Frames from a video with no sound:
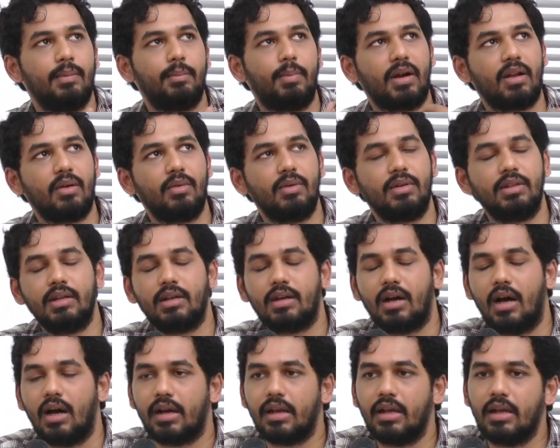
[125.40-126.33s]
படம் வந்து
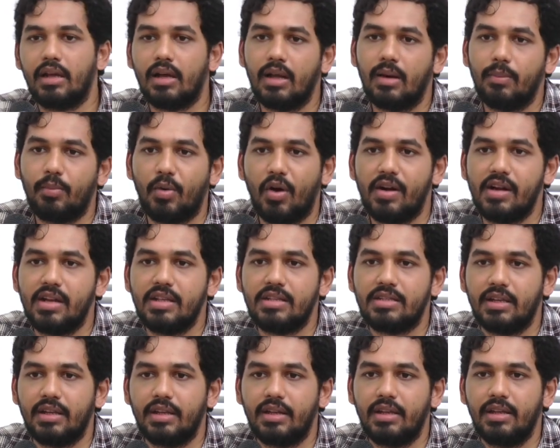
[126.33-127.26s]
காரைக்கால்
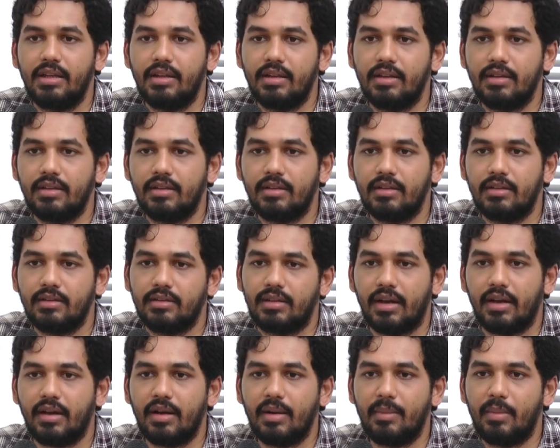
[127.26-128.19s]
பாண்டிச்சேரி
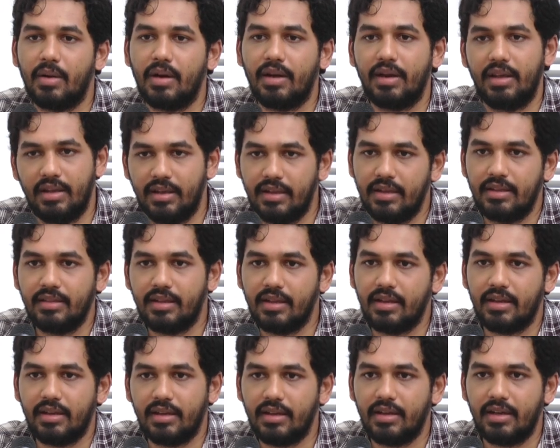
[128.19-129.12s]
தரங்கம்பாடி இந்த
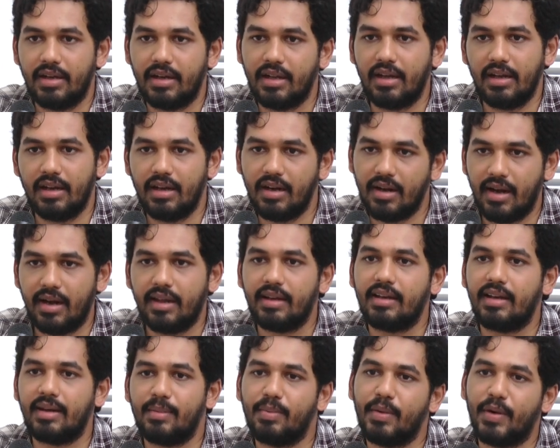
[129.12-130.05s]
இடங்களில்
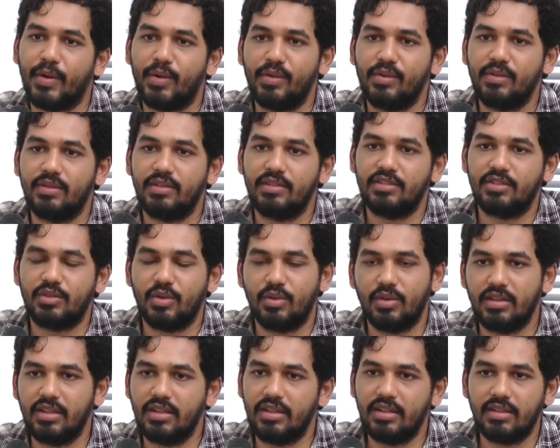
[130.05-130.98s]
நடக்கிற படம் ஸோ
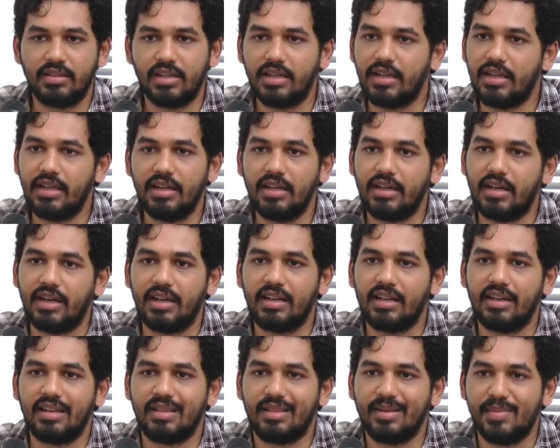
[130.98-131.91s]
வந்து இது சென்னையிலே
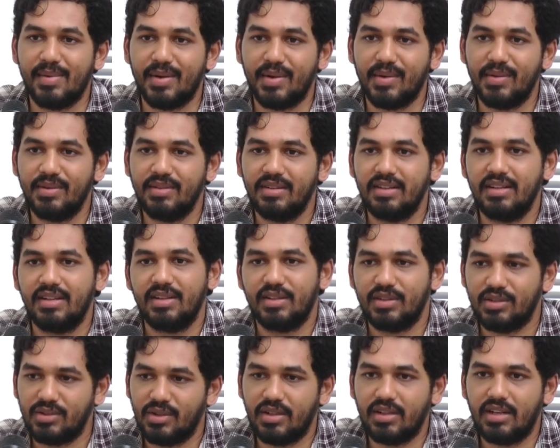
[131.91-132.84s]
நடக்கலை அந்த படம்
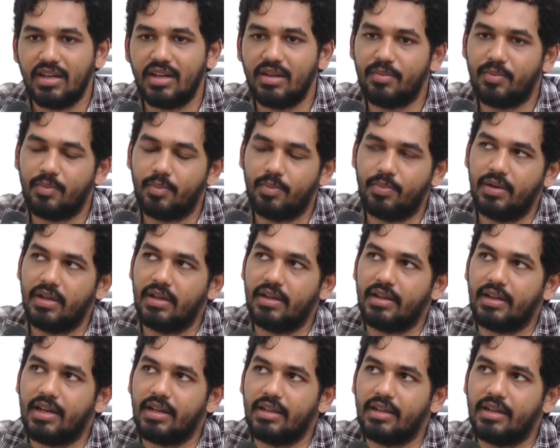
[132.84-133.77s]
ஸோ அதனால்
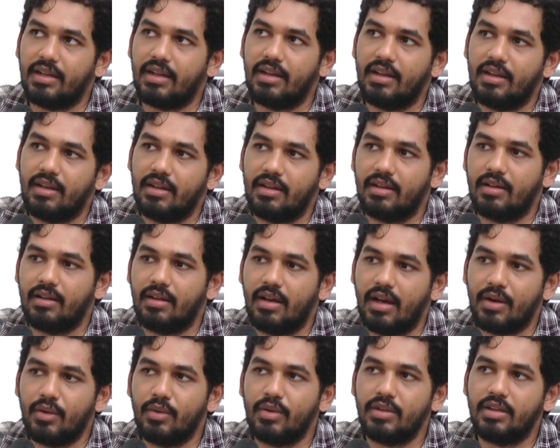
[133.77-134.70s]
கிட்டத்தட்ட
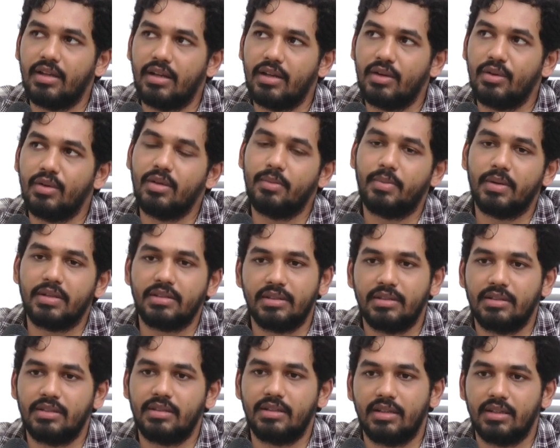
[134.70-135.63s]
அறுபது எழுபது
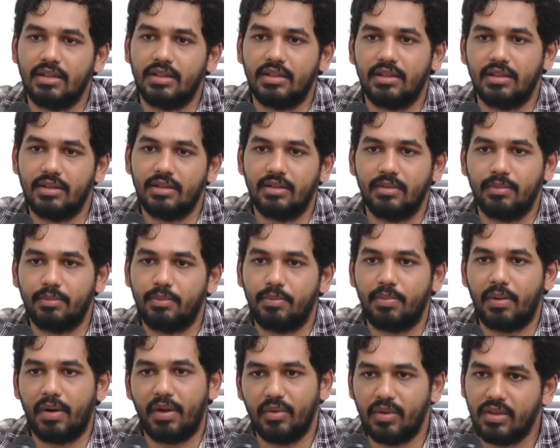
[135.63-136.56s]
பர்சன்ட்டு
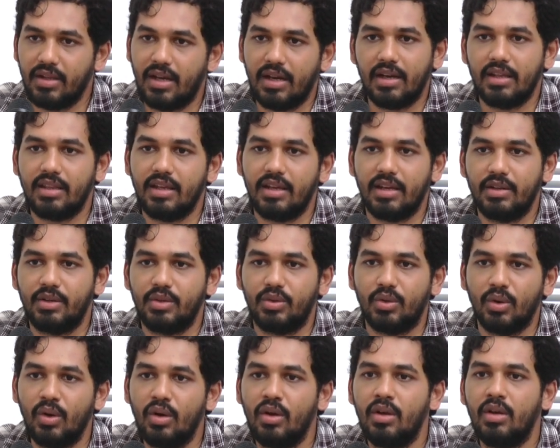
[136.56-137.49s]
படம் வந்து அங்கே தான்
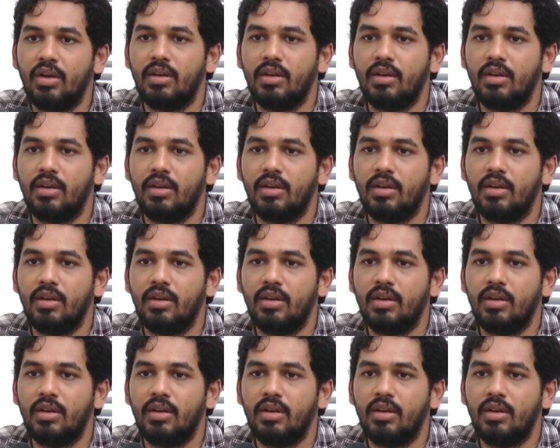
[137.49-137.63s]
எடுத்தோம்